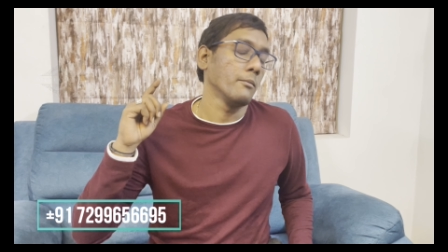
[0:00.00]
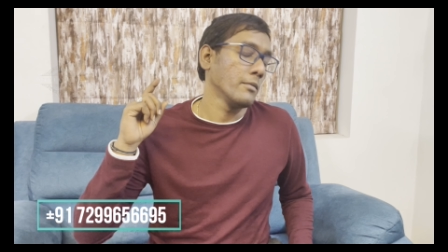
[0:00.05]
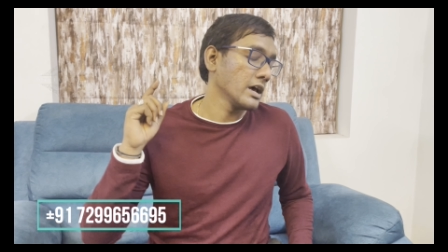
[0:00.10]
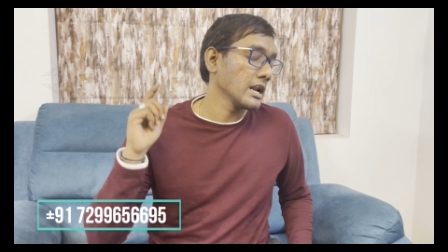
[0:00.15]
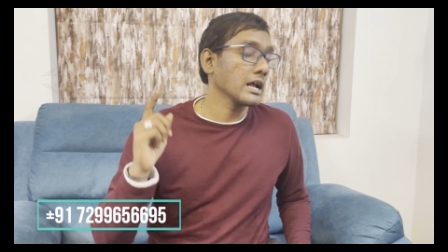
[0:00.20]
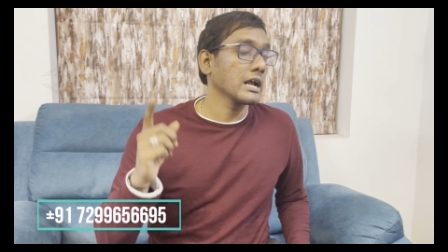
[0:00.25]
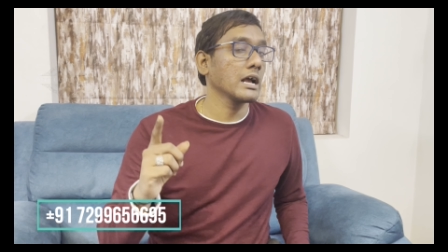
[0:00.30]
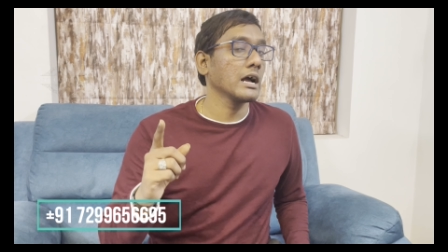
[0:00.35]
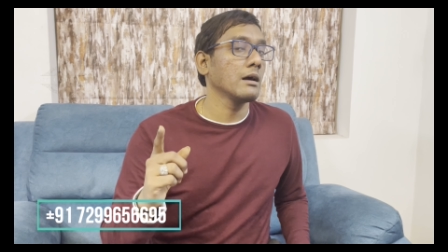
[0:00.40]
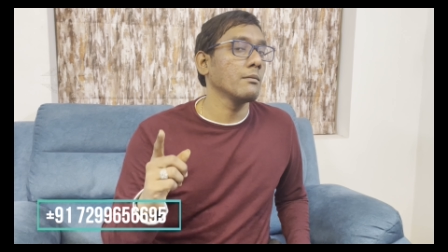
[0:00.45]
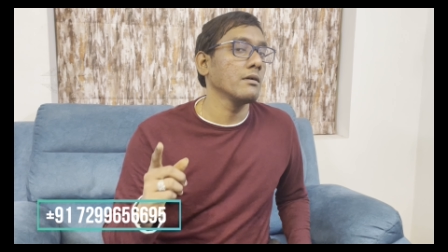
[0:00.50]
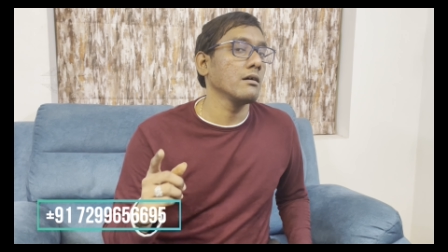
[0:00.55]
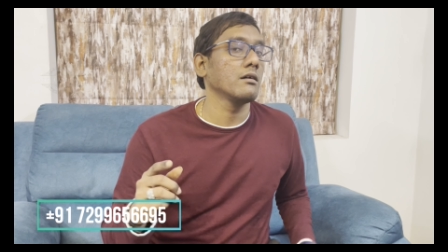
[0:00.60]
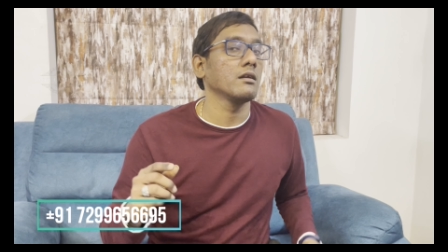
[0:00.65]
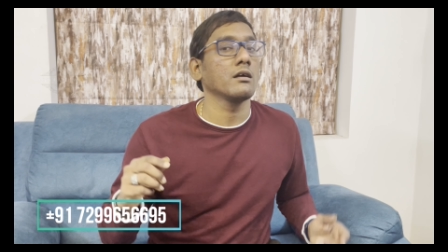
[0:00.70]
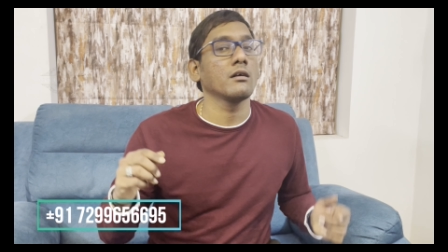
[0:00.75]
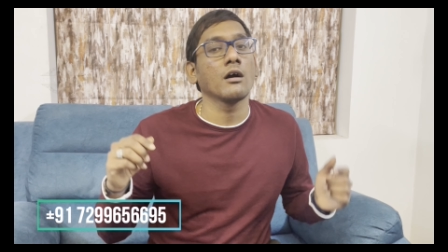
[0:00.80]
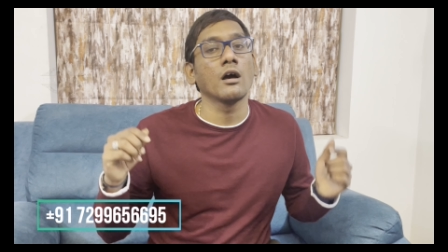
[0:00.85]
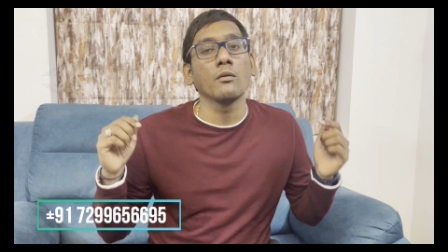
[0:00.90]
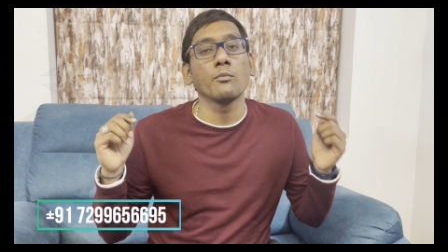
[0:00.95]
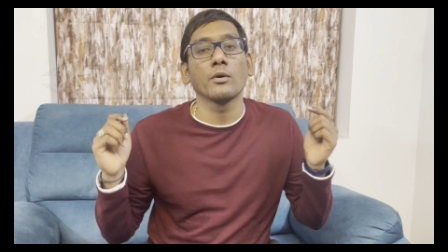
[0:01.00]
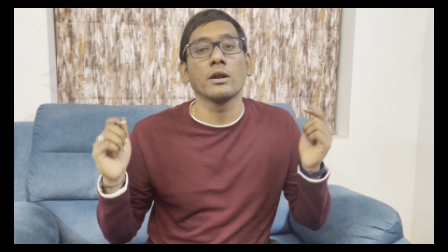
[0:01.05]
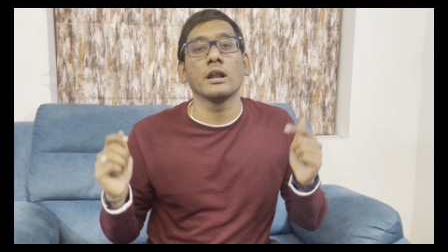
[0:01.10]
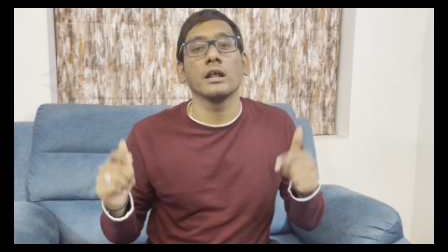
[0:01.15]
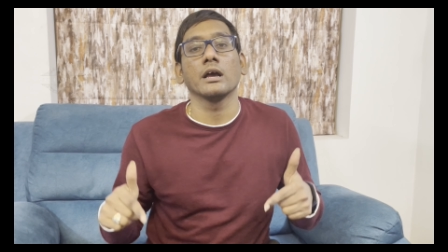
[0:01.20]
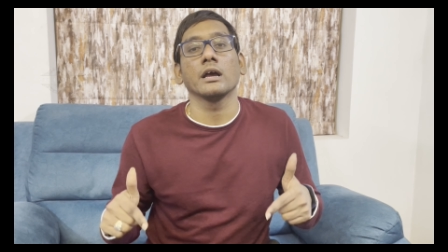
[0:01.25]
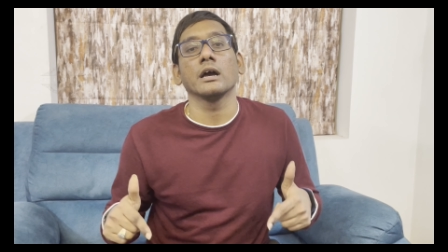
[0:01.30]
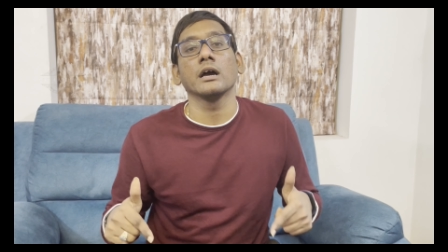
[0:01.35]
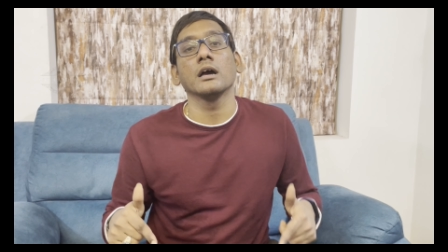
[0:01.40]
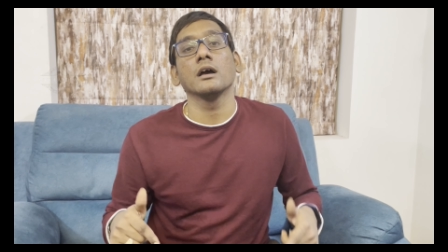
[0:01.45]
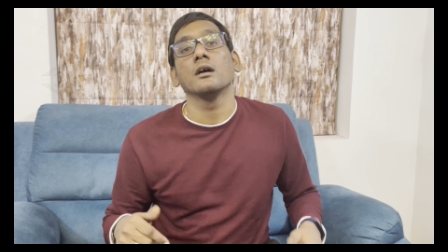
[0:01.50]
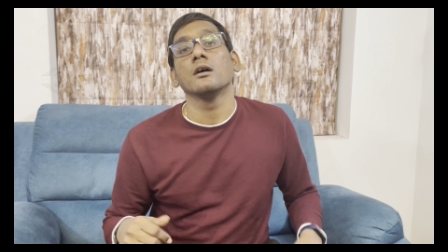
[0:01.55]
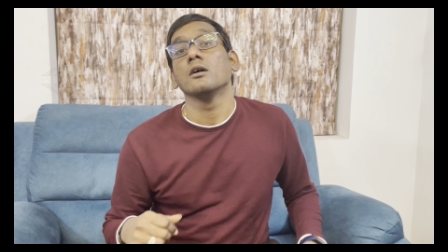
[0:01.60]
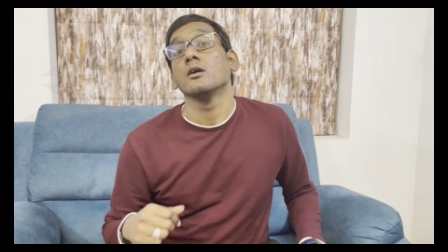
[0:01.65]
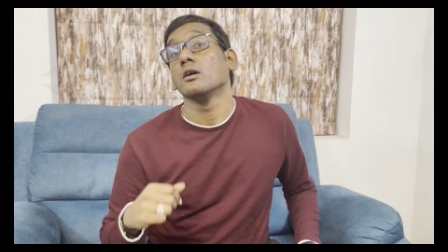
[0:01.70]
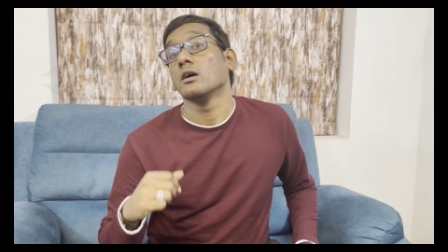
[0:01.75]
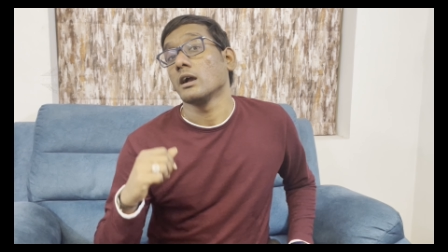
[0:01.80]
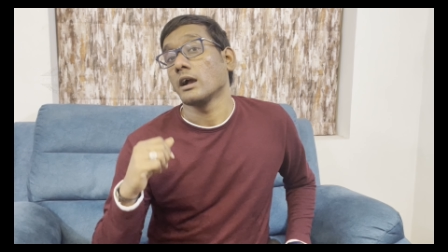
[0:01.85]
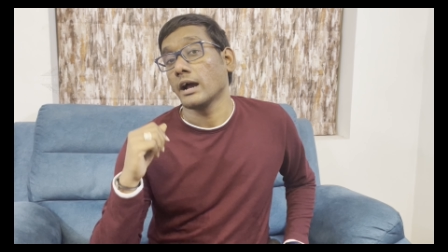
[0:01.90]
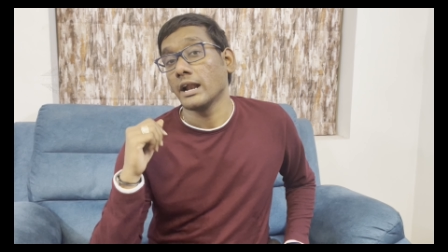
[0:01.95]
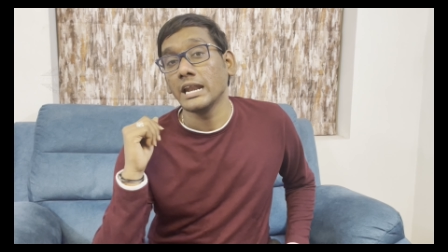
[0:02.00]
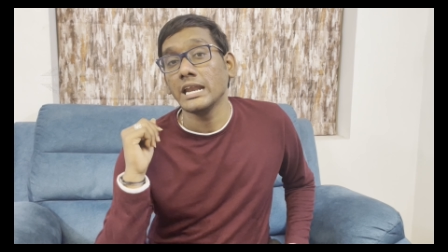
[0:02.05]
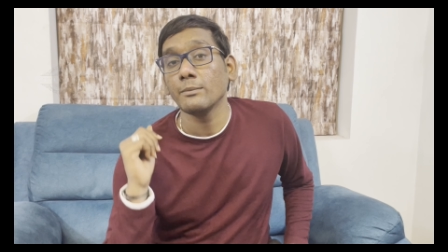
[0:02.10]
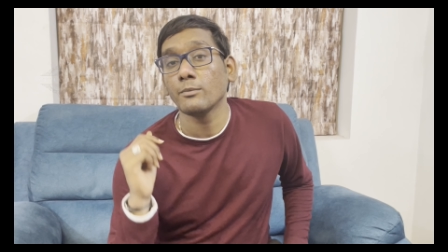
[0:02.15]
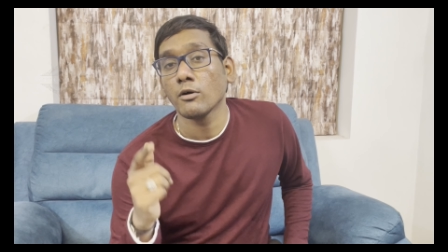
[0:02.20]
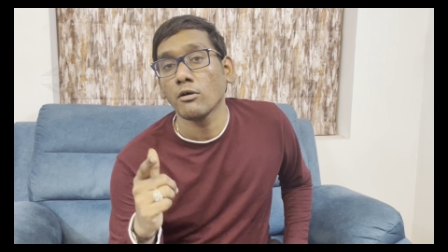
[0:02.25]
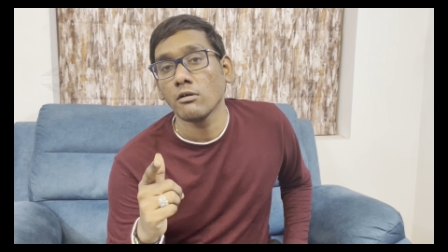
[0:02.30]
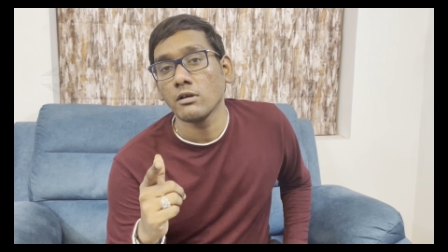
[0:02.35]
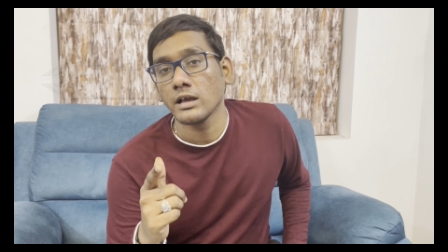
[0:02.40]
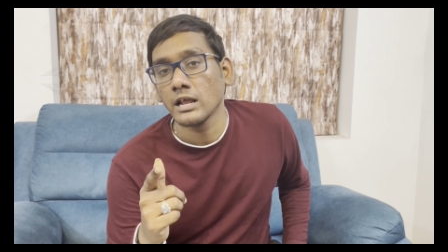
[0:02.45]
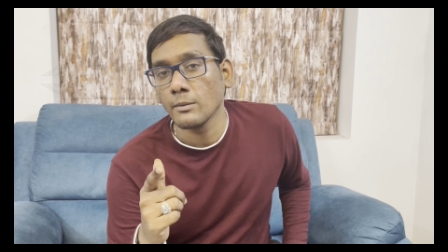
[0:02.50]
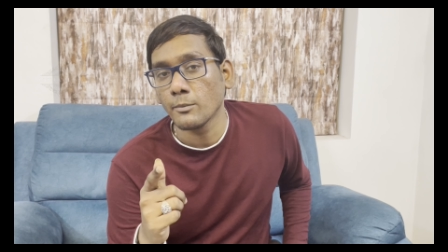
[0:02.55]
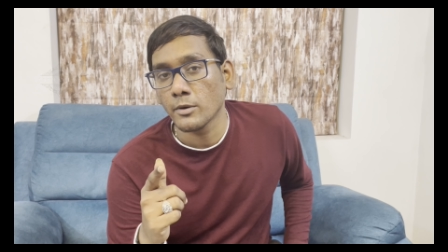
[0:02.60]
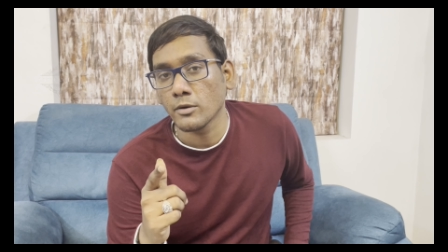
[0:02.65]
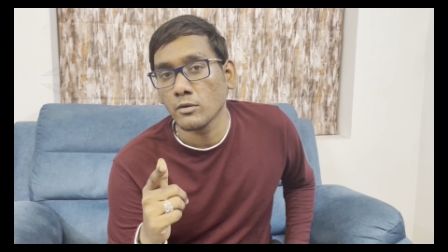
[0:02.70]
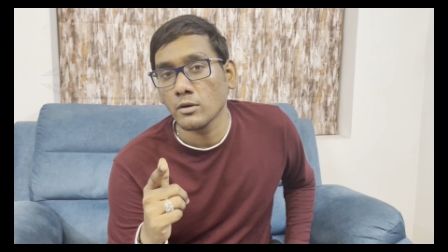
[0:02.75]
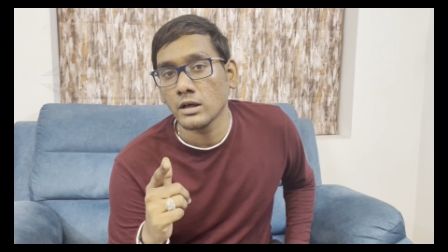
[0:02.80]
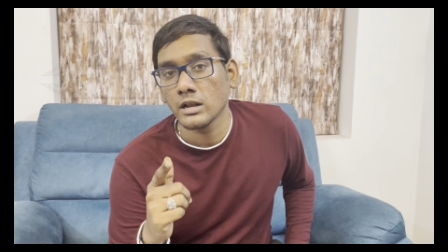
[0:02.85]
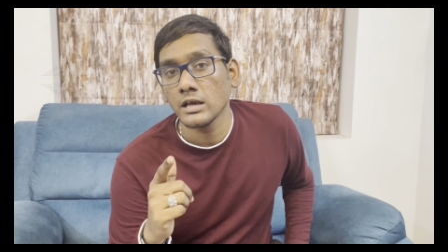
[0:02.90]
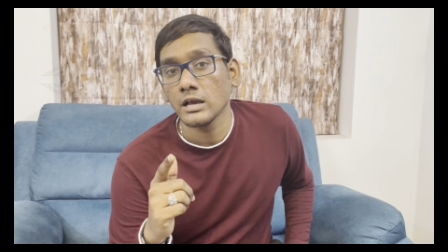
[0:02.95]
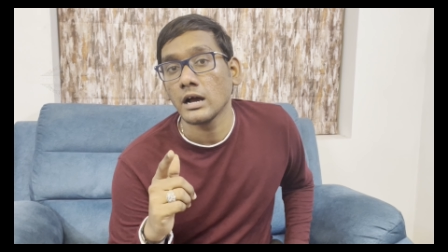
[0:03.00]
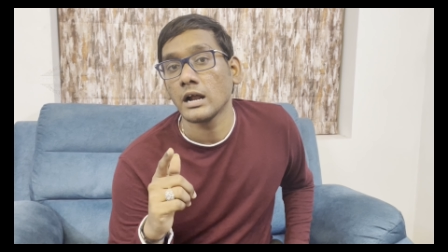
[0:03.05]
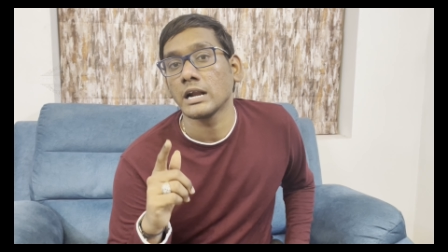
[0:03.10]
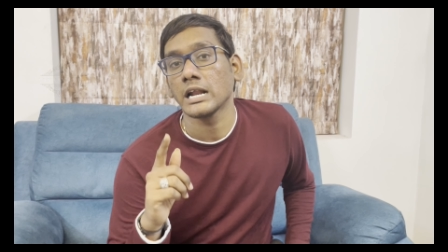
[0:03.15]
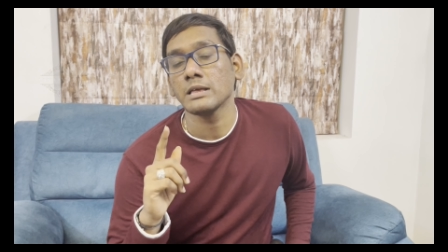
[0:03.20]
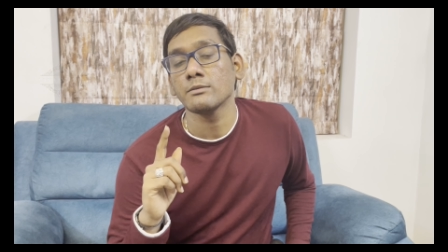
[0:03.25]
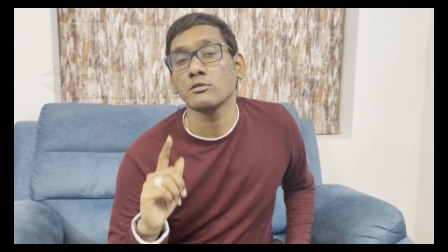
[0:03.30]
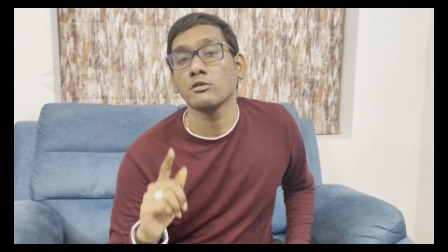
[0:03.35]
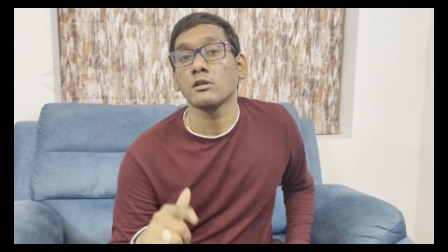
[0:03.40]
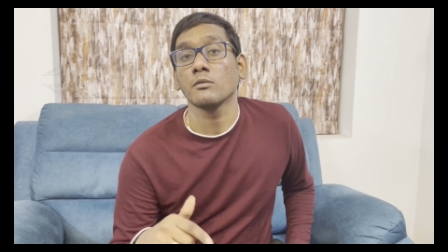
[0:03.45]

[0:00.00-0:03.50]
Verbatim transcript: மறக்காமல் அவர் கால் பண்ணுங்கள் கண்டிப்பாக உங்களுக்கு ஹெல்ப் பண்ணுவார் அண்ட் அதே